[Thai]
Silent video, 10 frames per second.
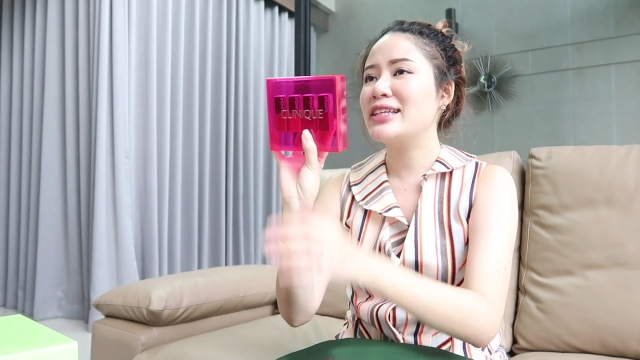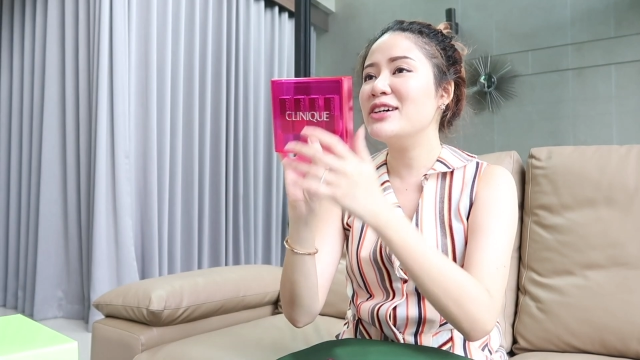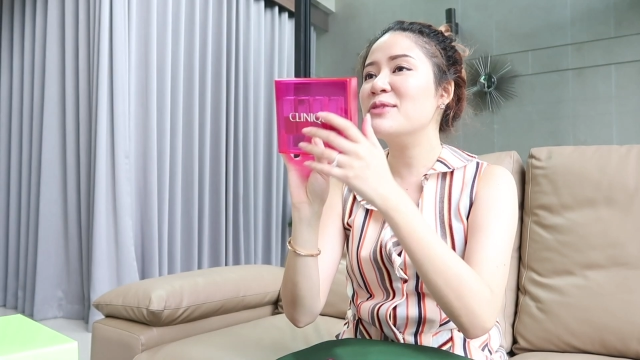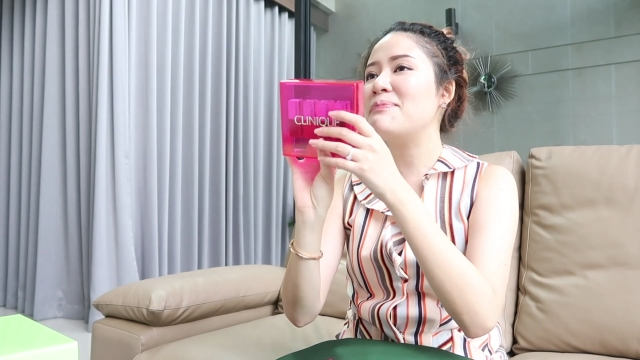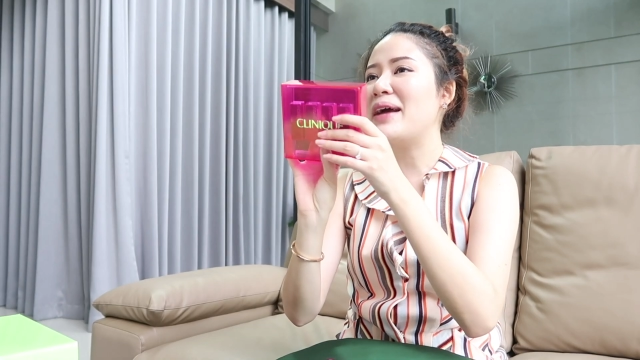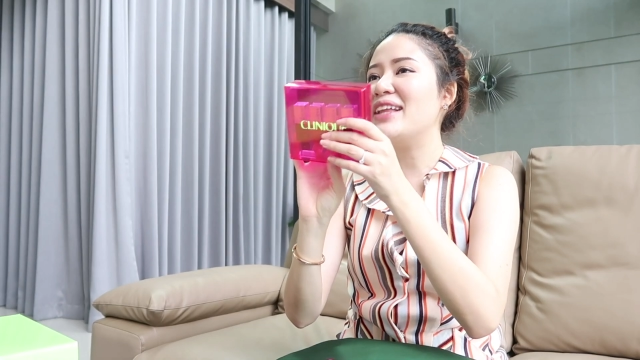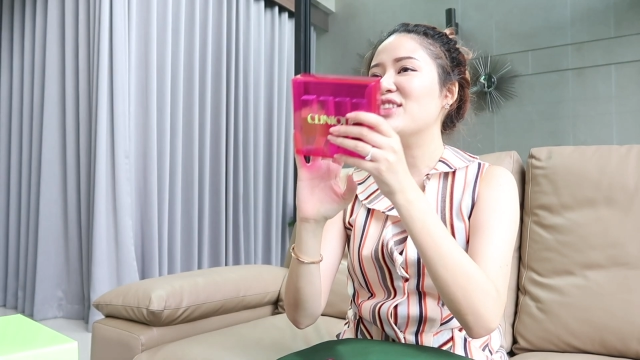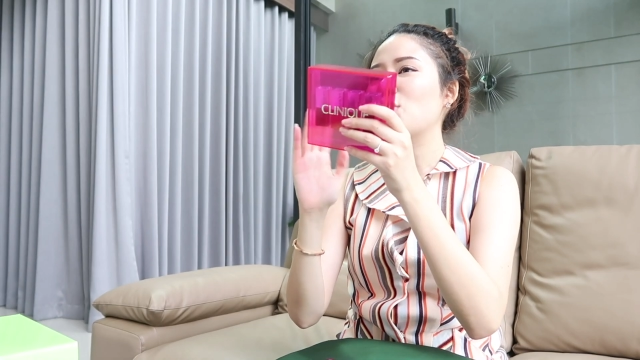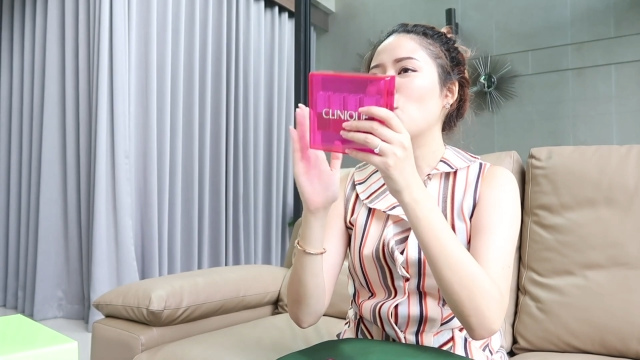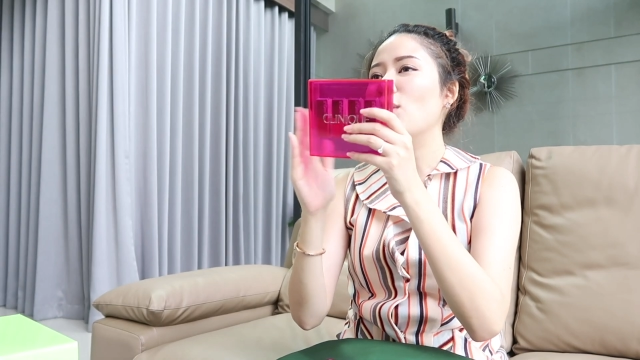ซึ่งเป็น
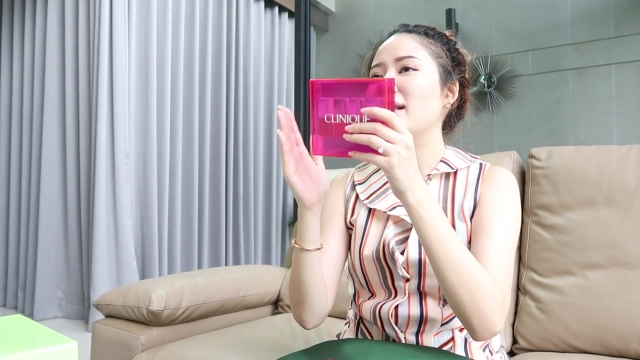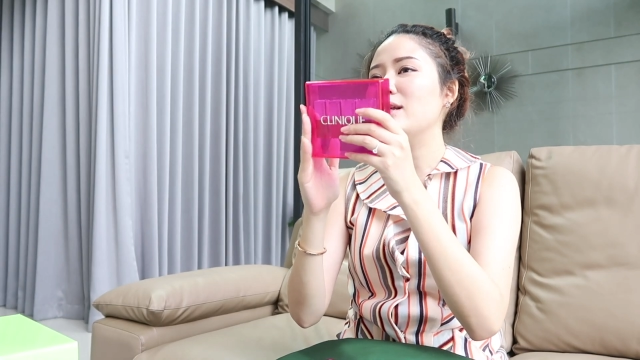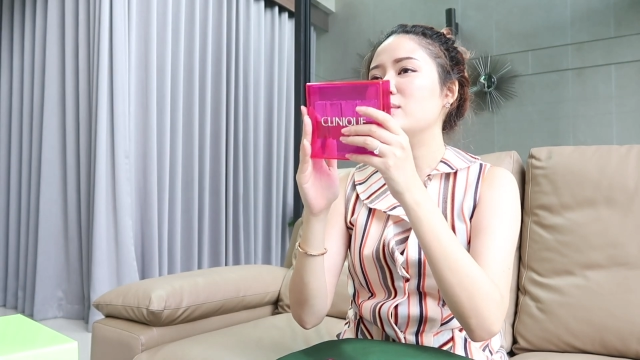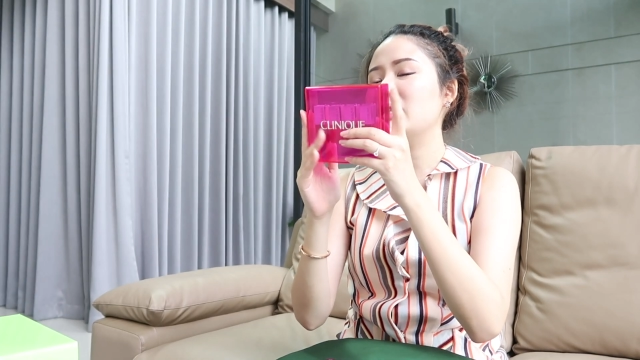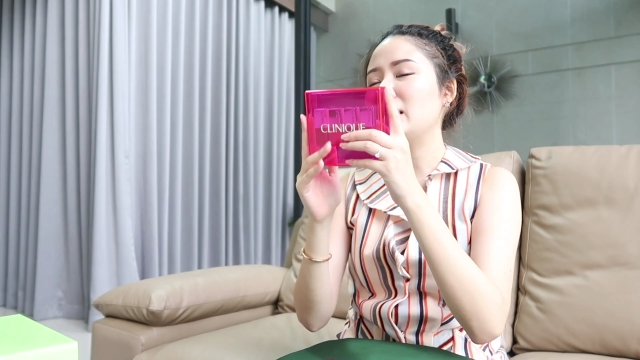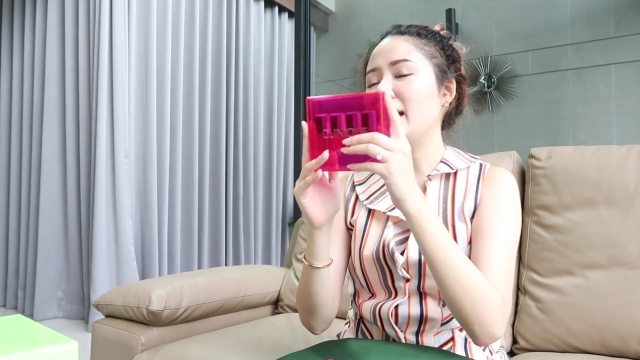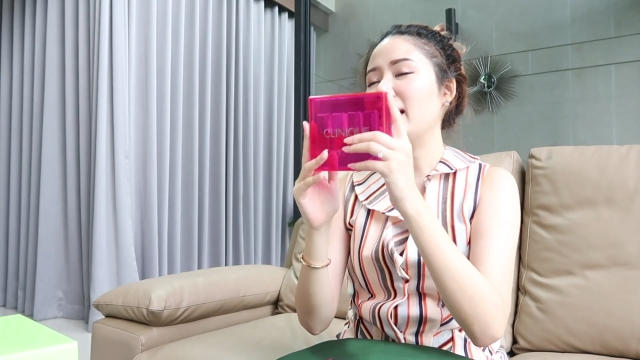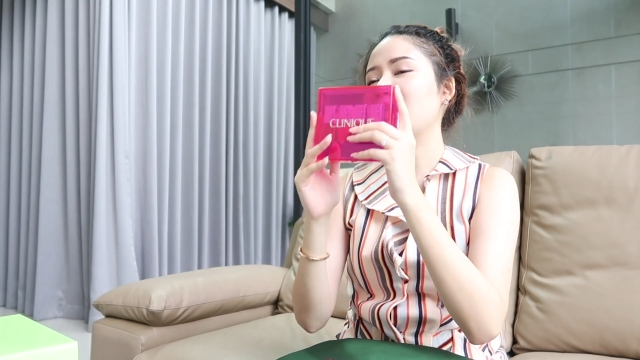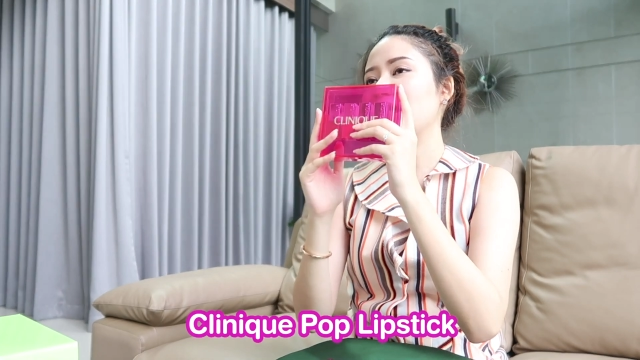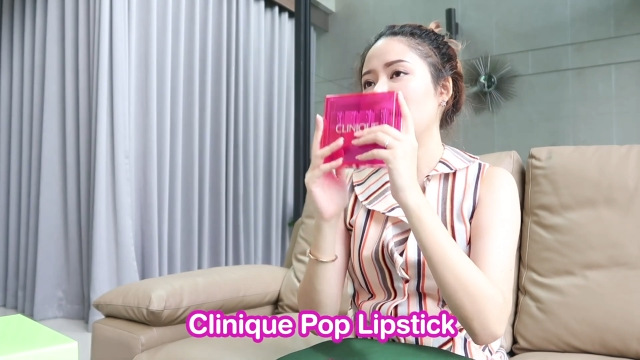ตัวลิปสติก
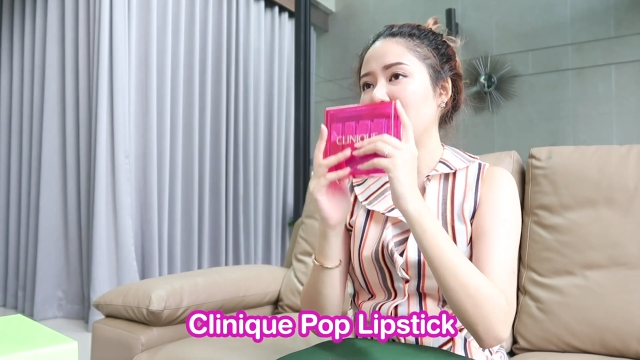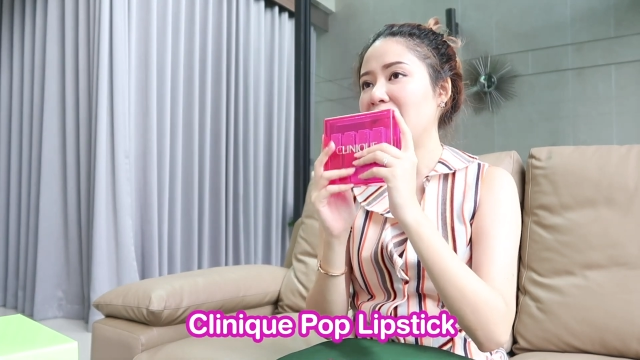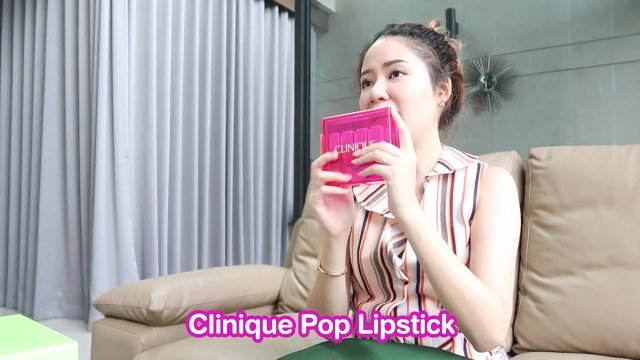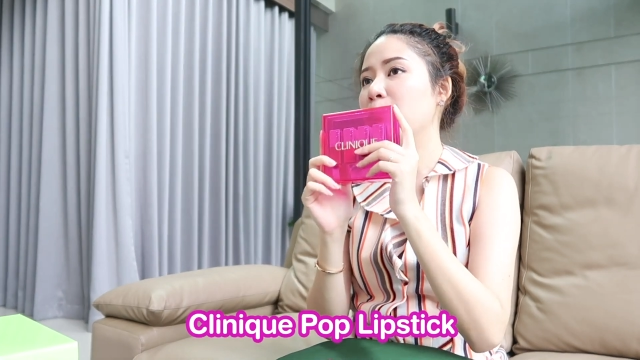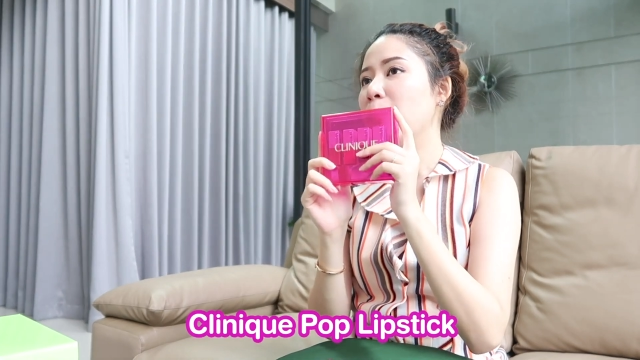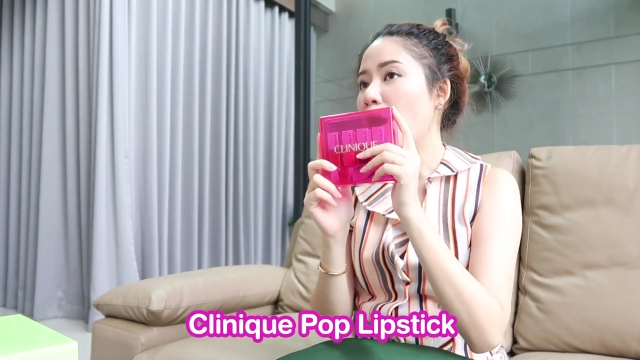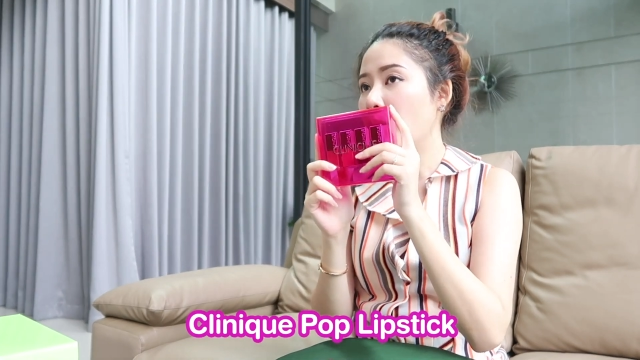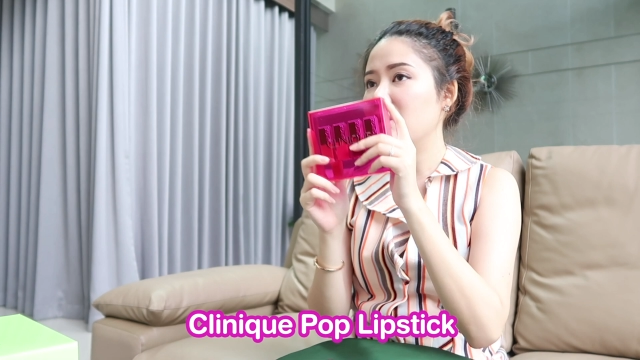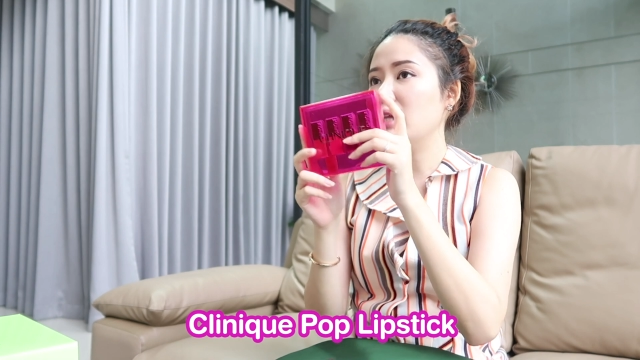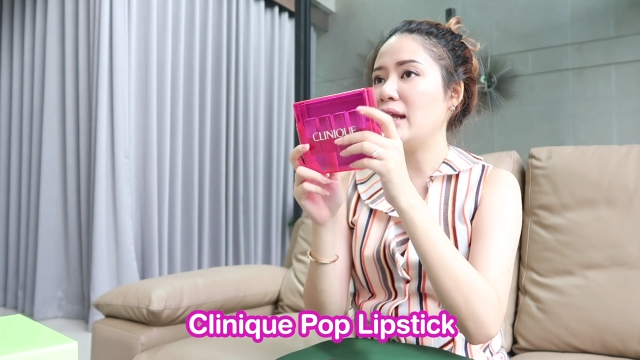Clinique Pop
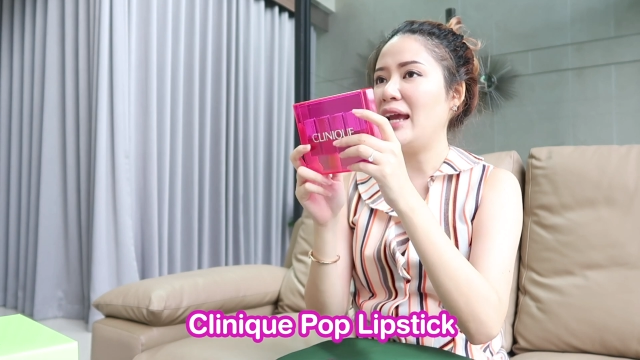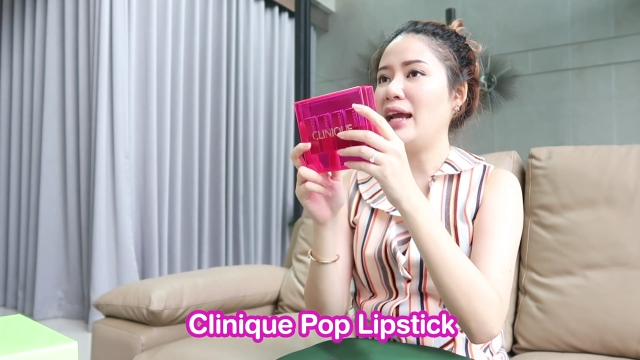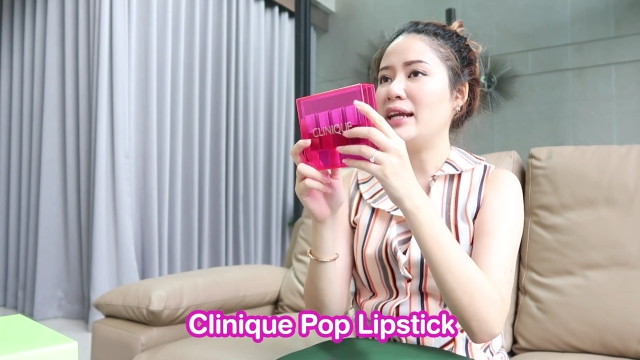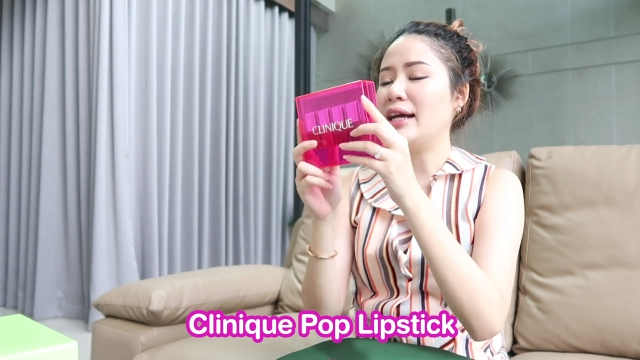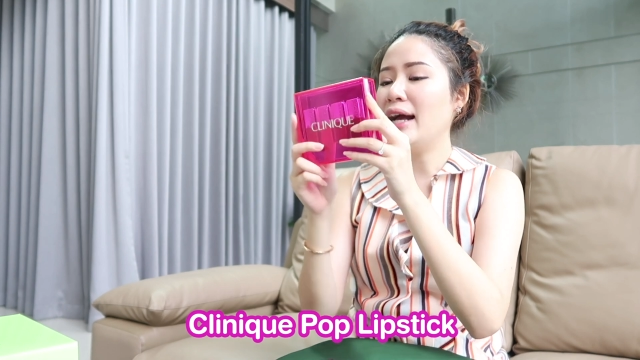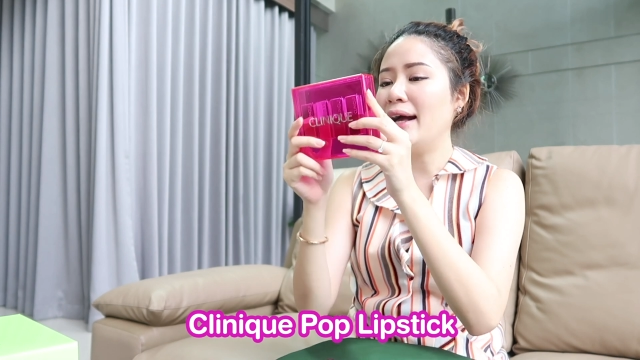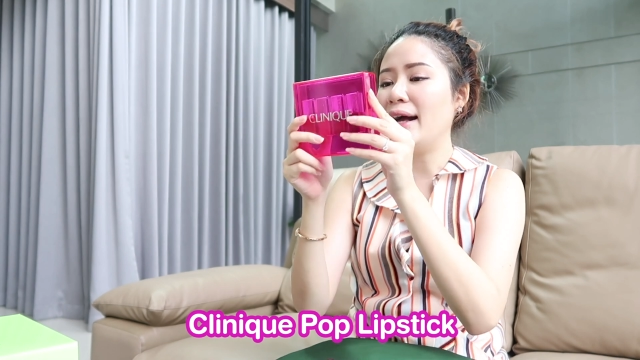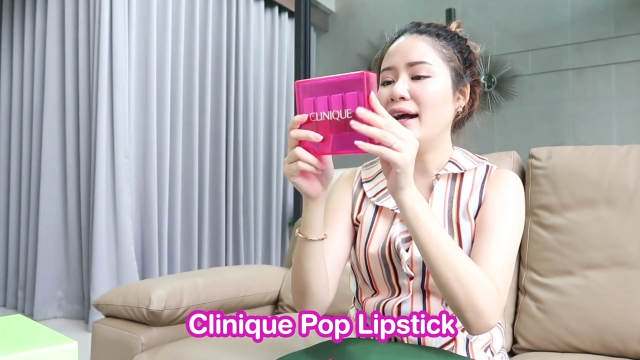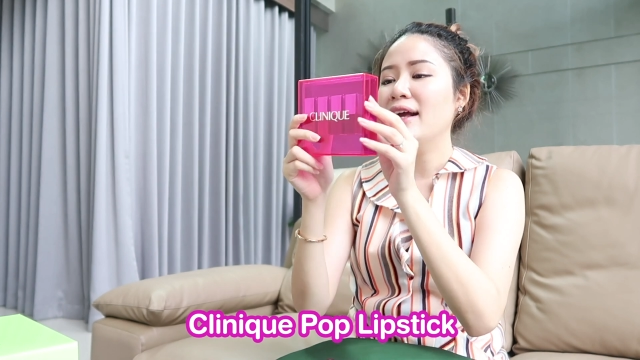นั่นเองนะคะ